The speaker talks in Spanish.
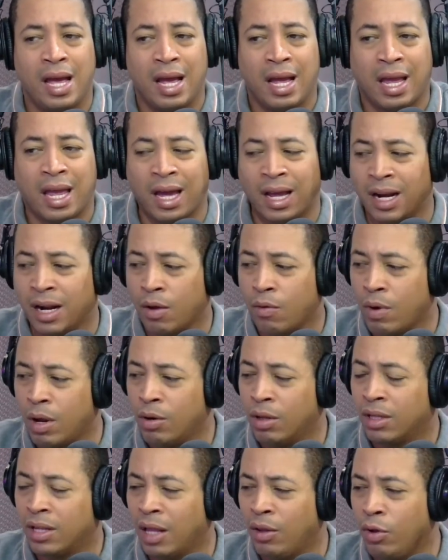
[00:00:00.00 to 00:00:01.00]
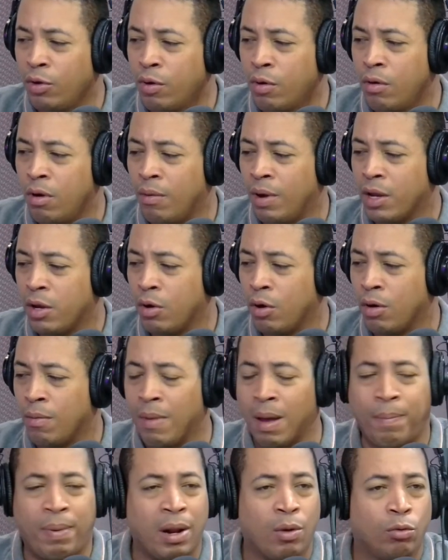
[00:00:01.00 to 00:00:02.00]
que recuerdo estando yo en Nueva York,
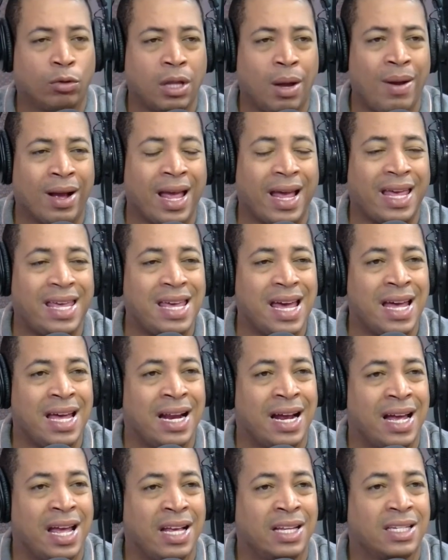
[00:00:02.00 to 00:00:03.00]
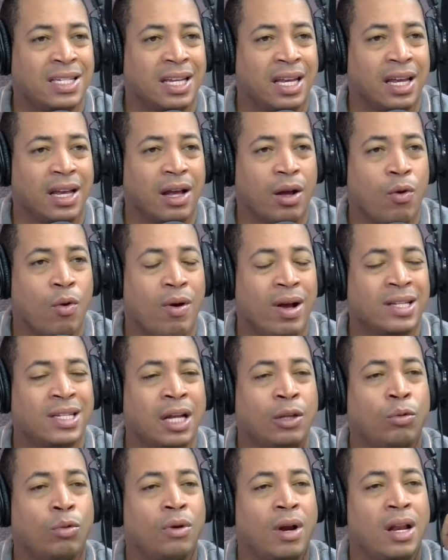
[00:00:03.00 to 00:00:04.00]
me preguntaban que quién era ese, con
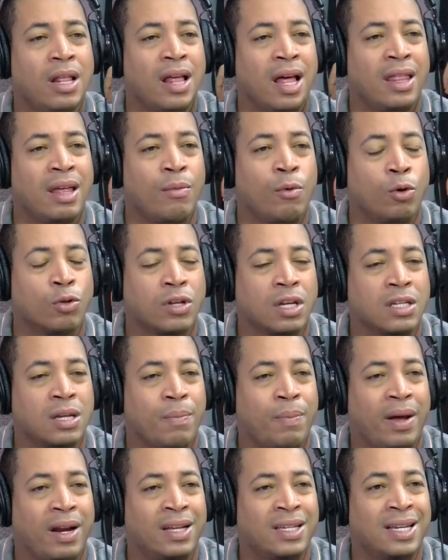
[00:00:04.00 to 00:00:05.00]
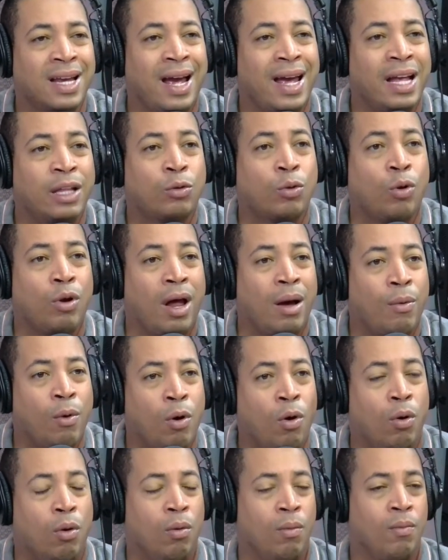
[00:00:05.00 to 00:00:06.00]
esa tonalidad de voz que se parece a Héctor
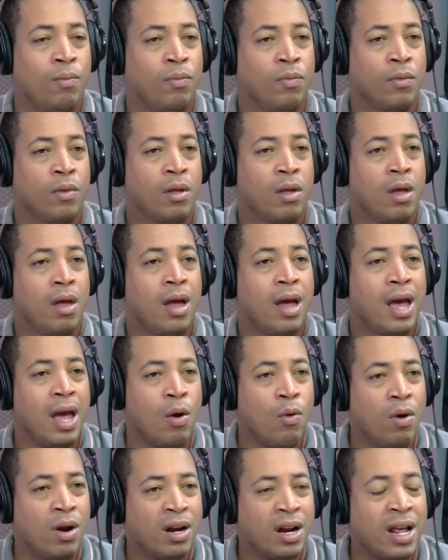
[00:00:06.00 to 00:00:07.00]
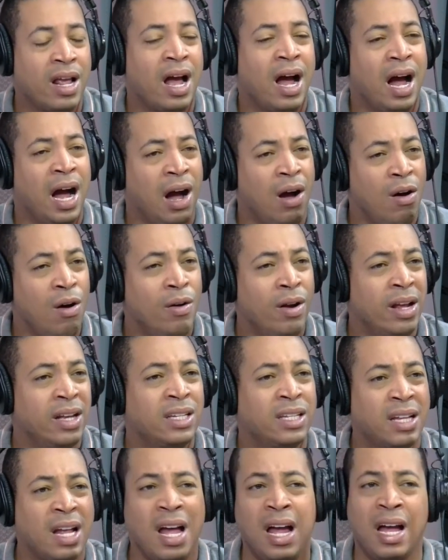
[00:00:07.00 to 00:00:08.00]
Lavoe. Jeú el Rey, ahora
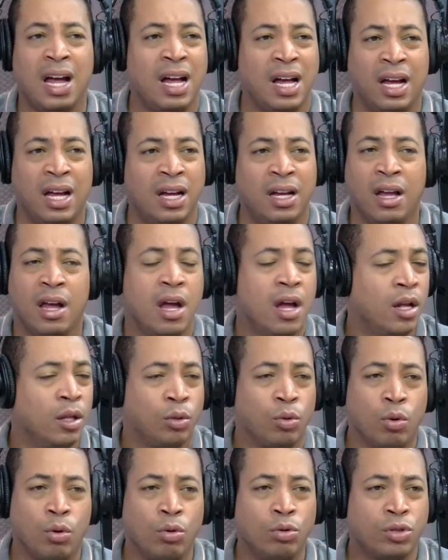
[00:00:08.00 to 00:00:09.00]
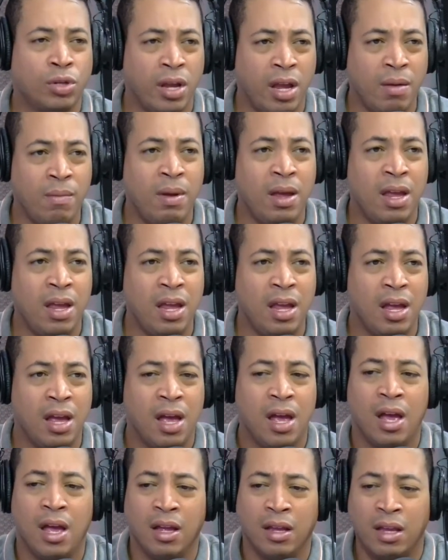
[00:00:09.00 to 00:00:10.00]
está tú sin mí.
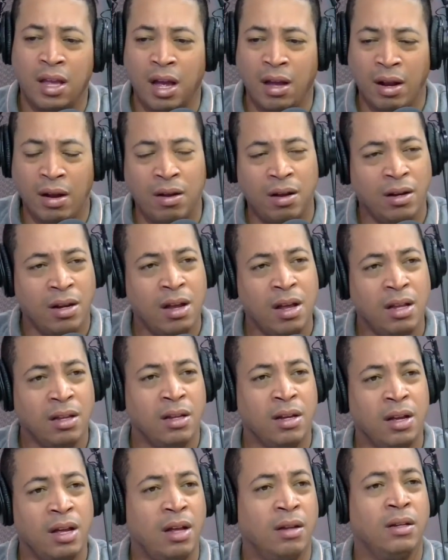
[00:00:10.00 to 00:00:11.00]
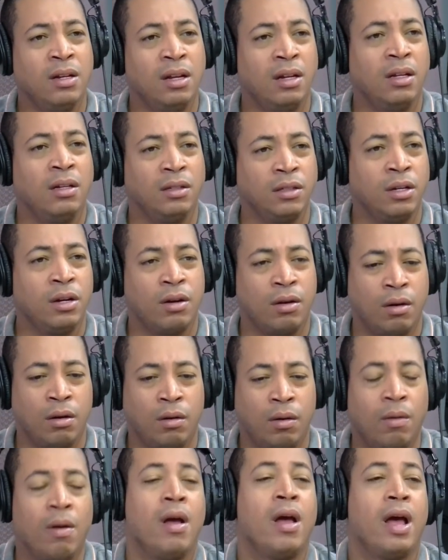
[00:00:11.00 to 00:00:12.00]
¿Y ahora qué hago
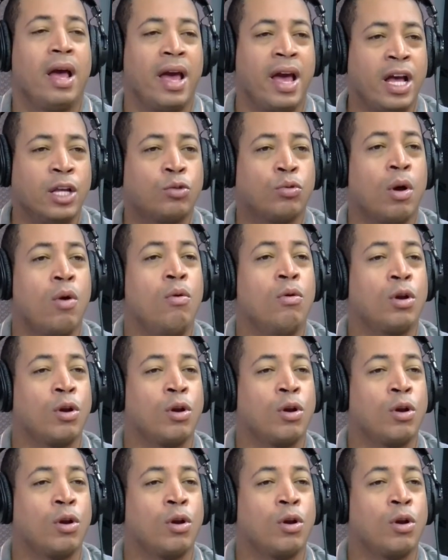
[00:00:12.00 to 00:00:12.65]
yo? eso es un